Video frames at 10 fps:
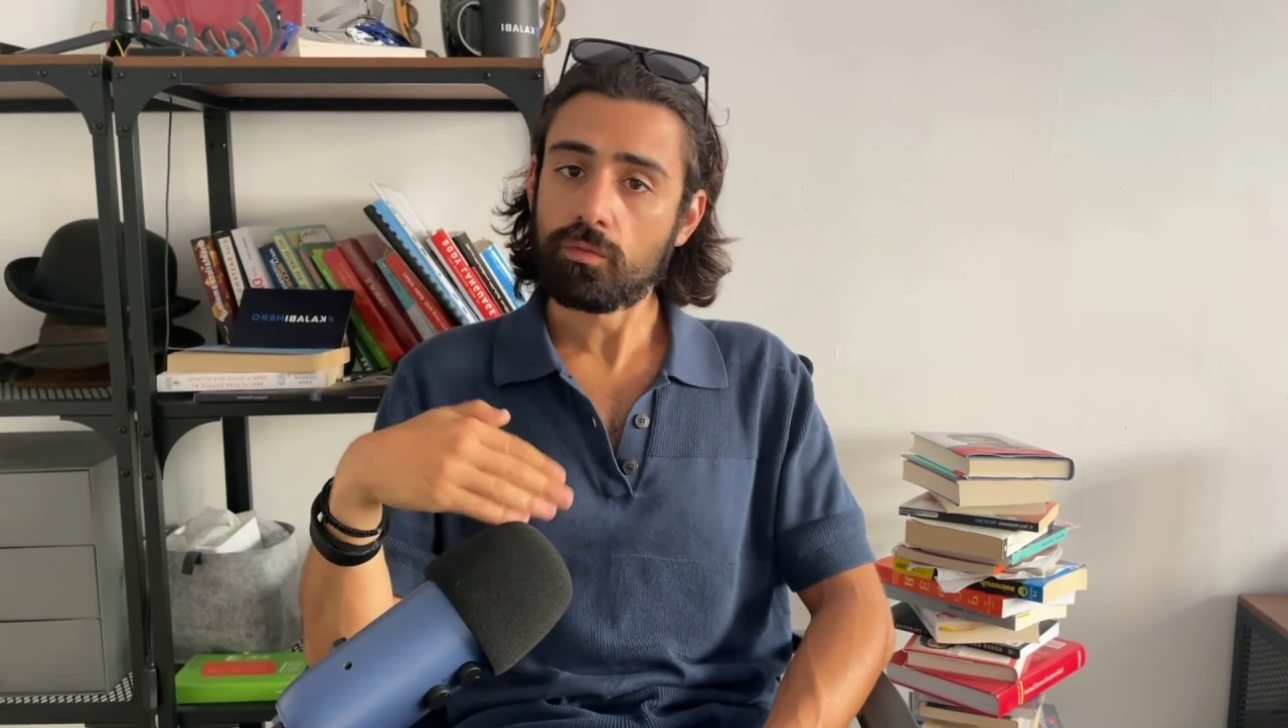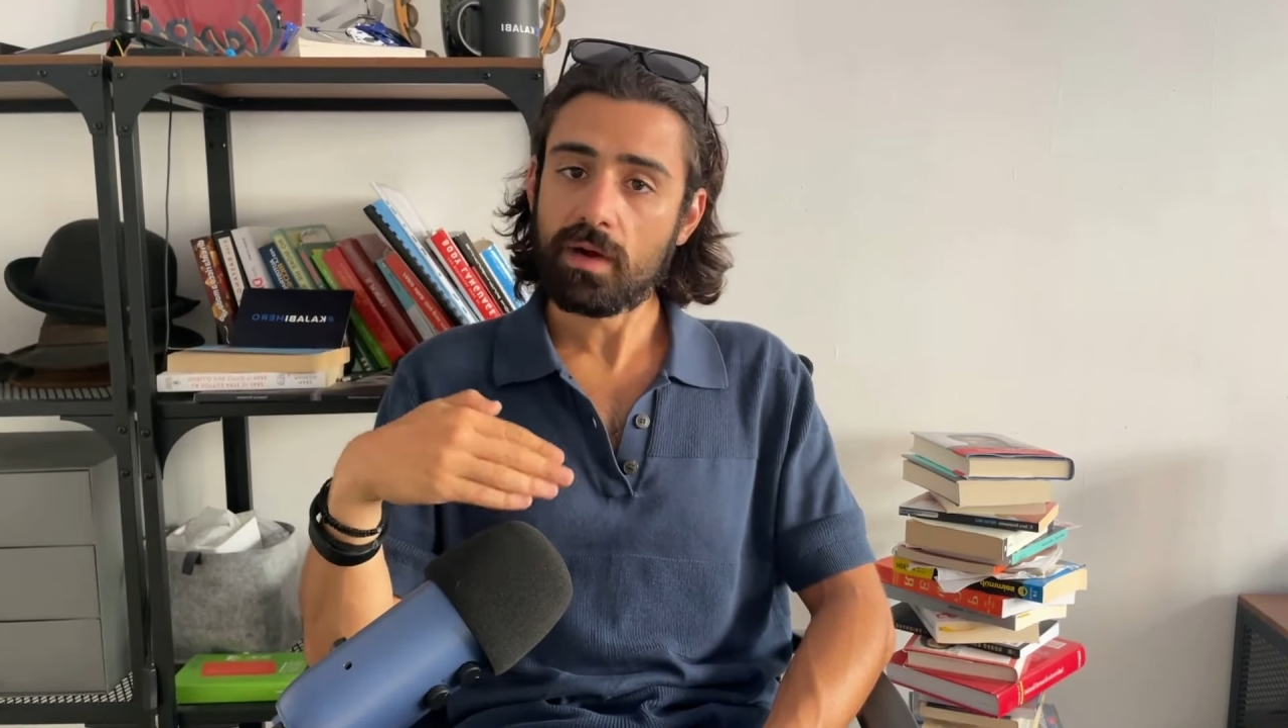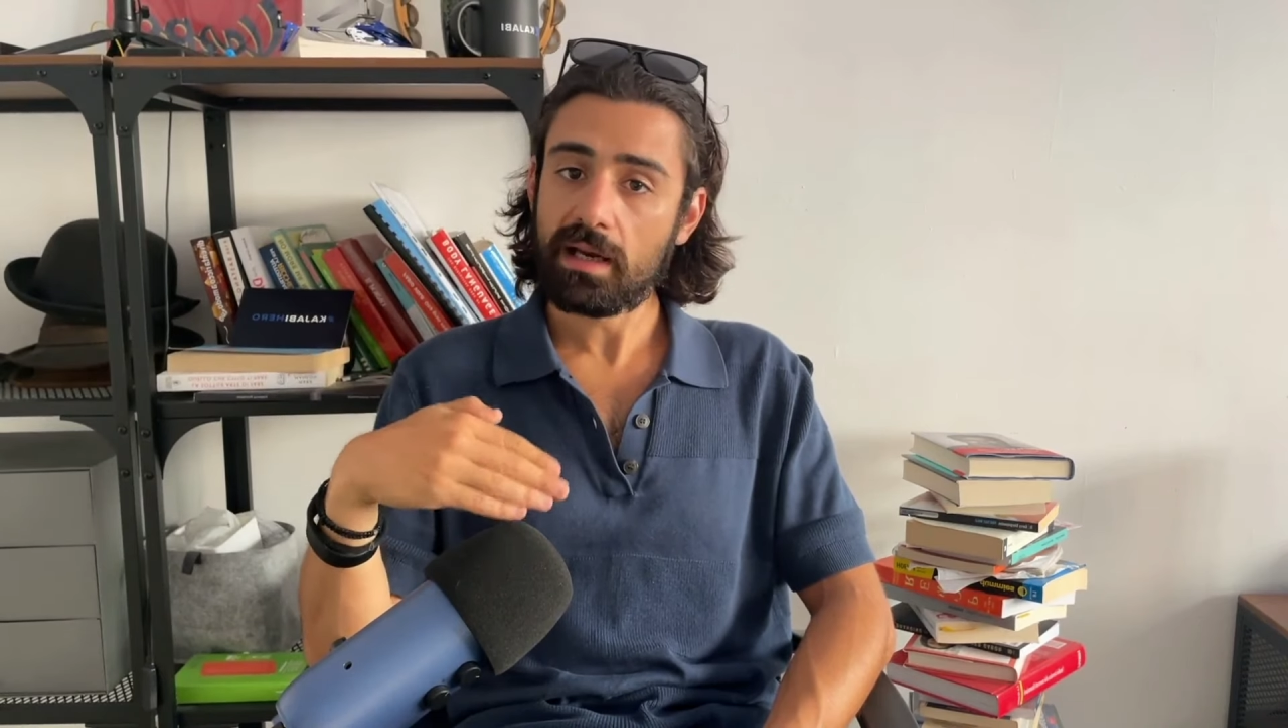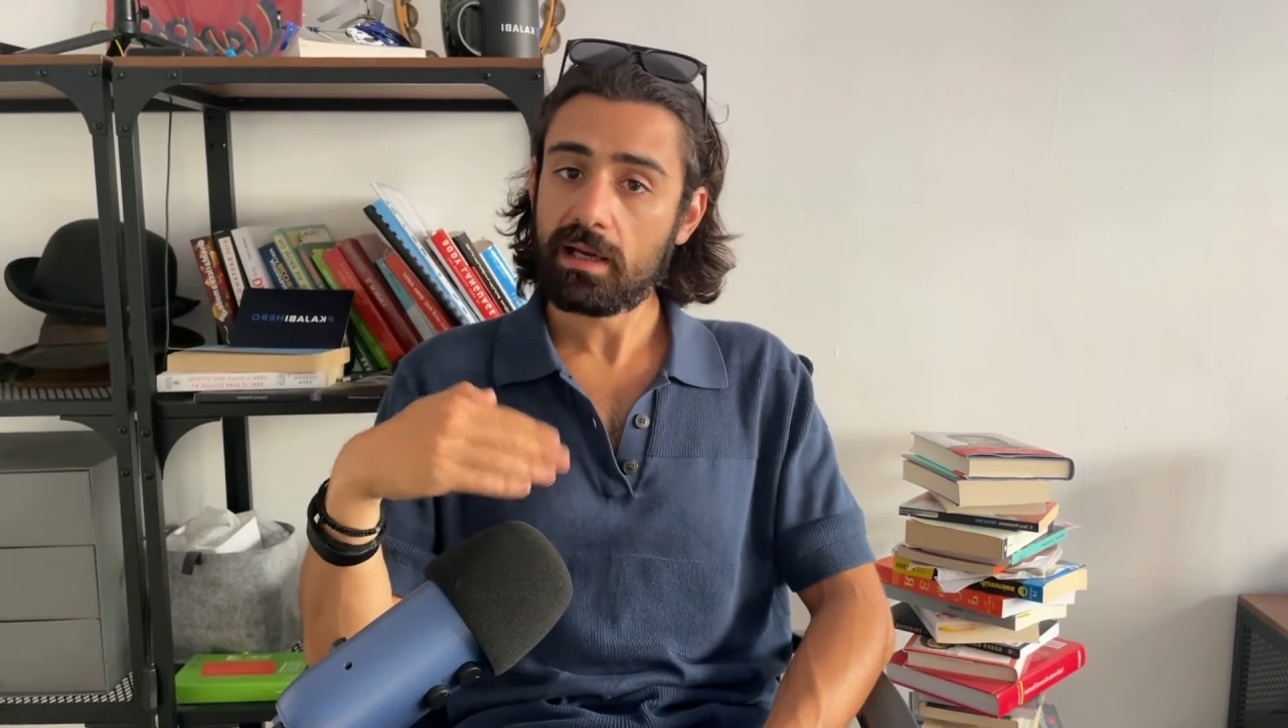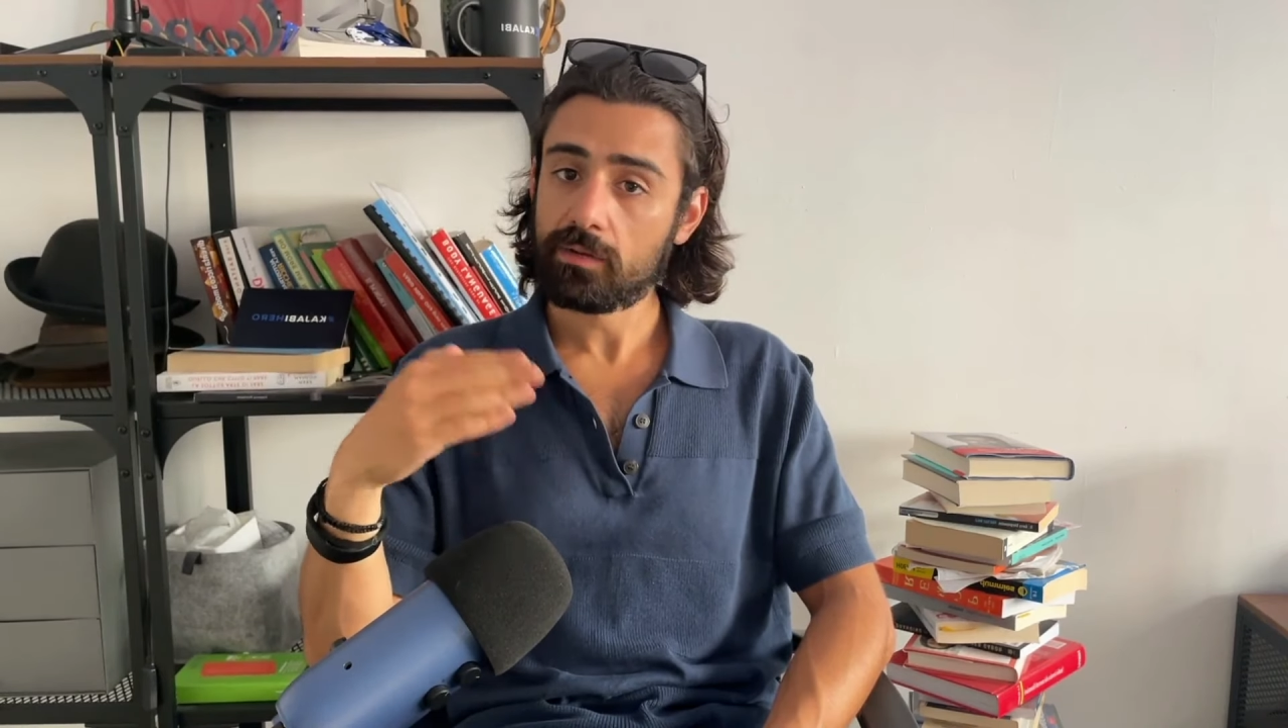
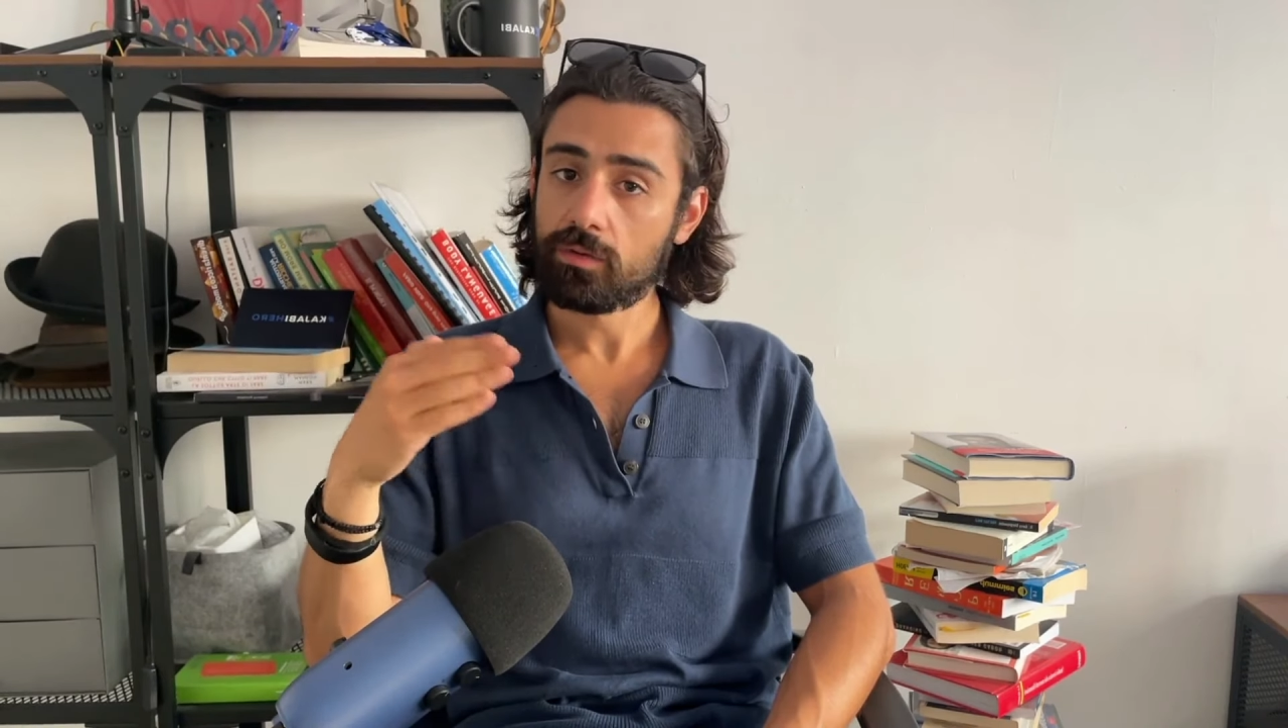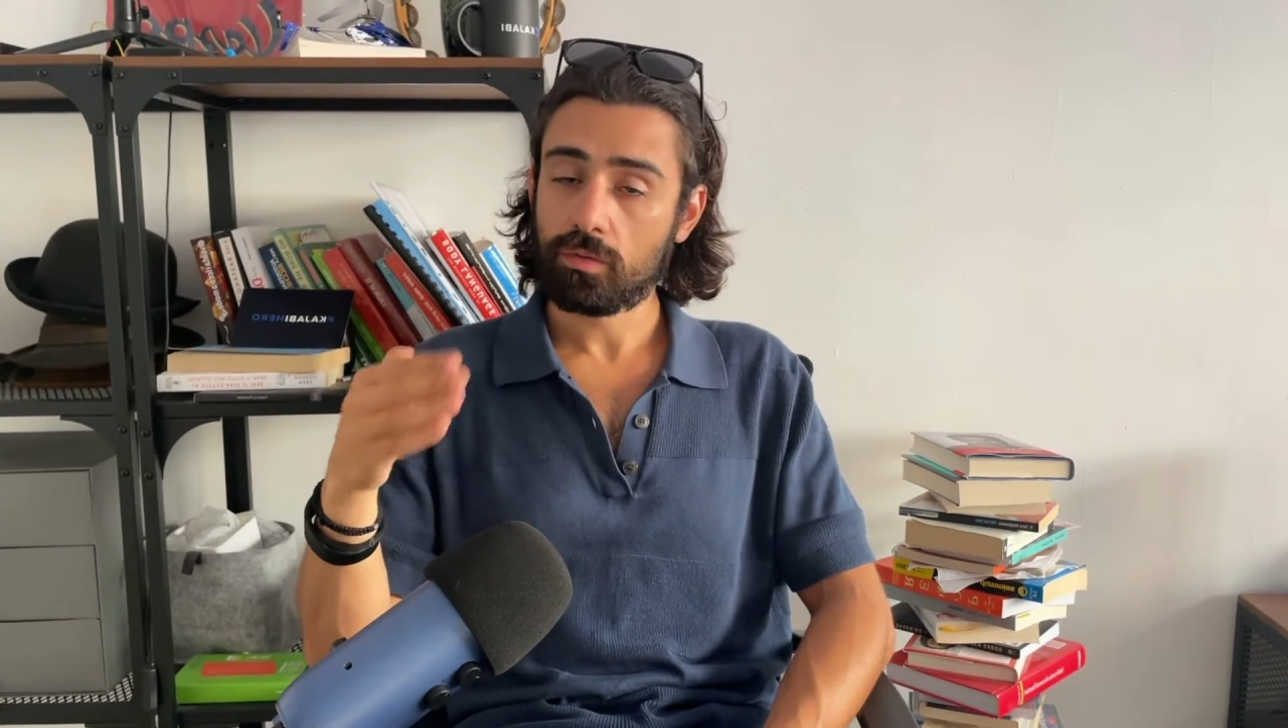vai a letto